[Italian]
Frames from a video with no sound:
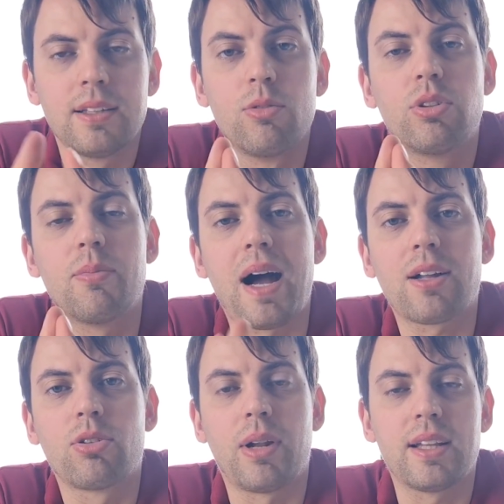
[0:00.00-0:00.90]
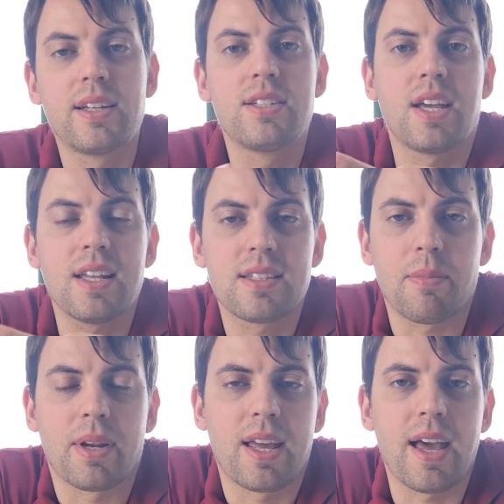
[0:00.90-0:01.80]
di ultimatum alla dirigenza
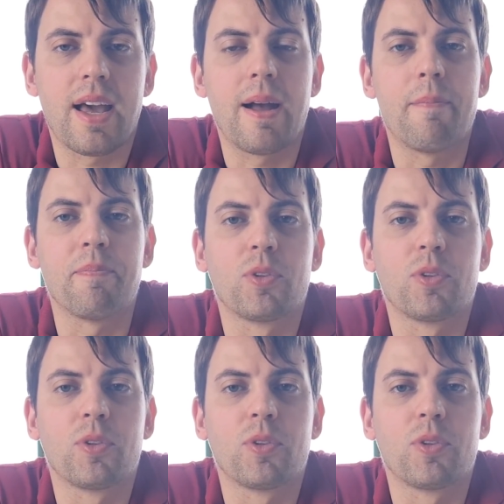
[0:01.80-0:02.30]
perché mh, mm,